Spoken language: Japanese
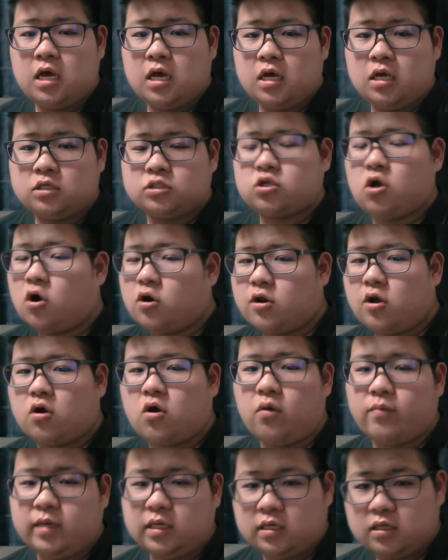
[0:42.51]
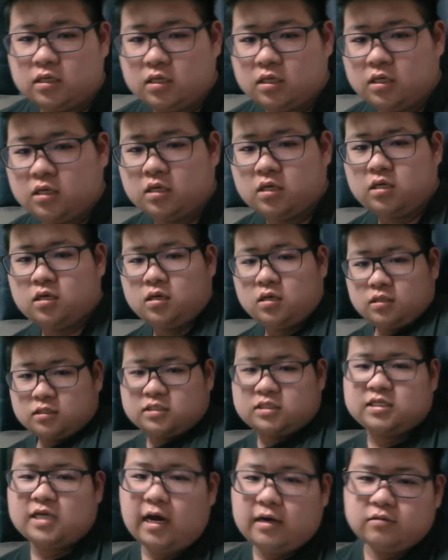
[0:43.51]
送料込み
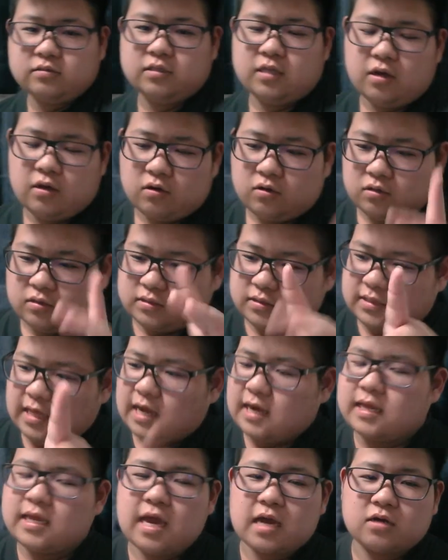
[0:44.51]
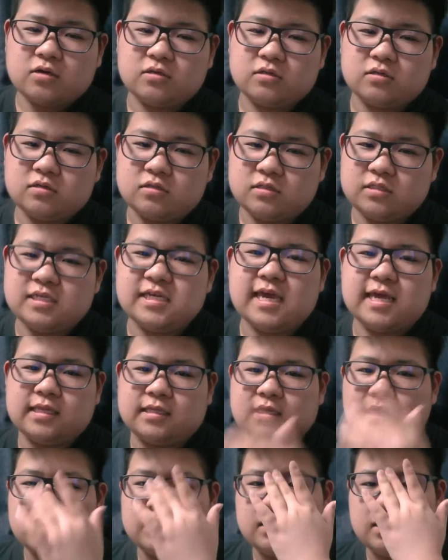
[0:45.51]
違うんだよ。702円
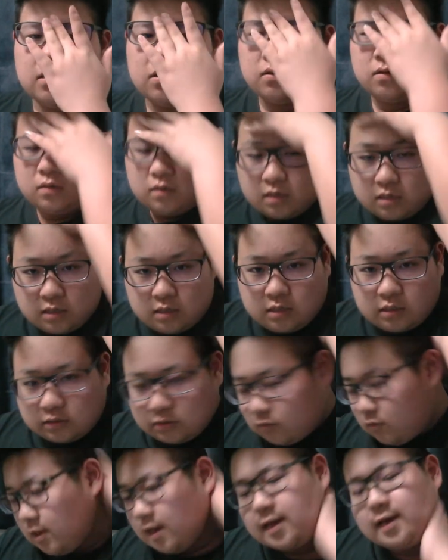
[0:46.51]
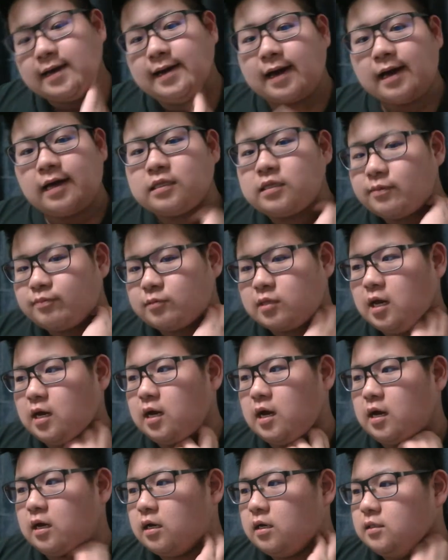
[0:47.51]
なんだよ。その変換アダプター
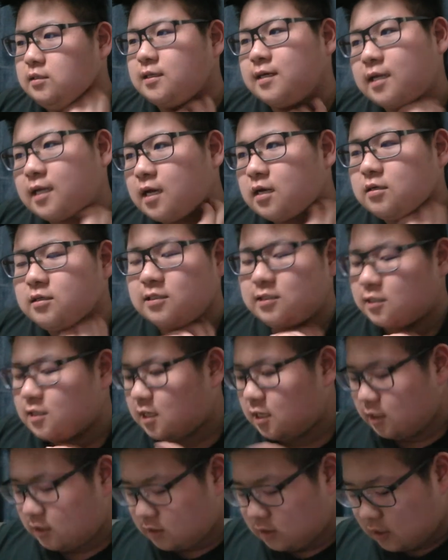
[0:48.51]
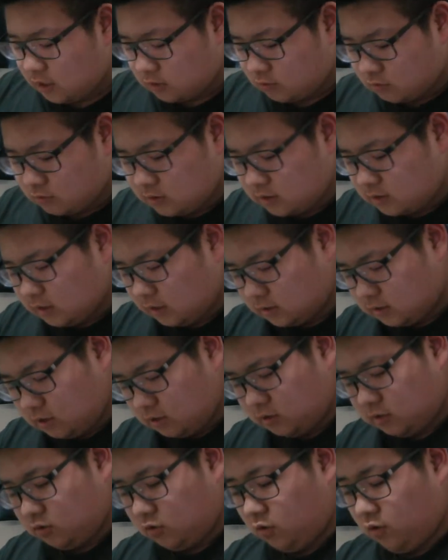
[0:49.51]
が。702円いったら特定されちゃう
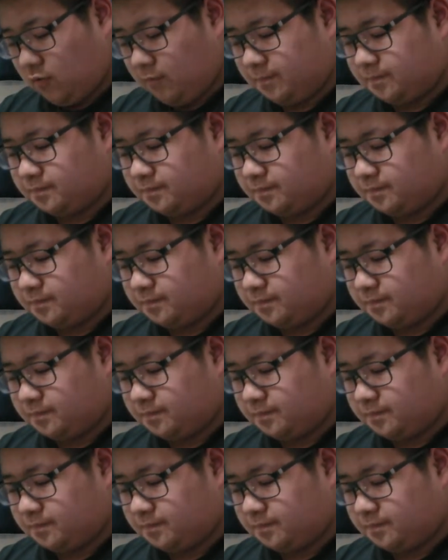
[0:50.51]
けど、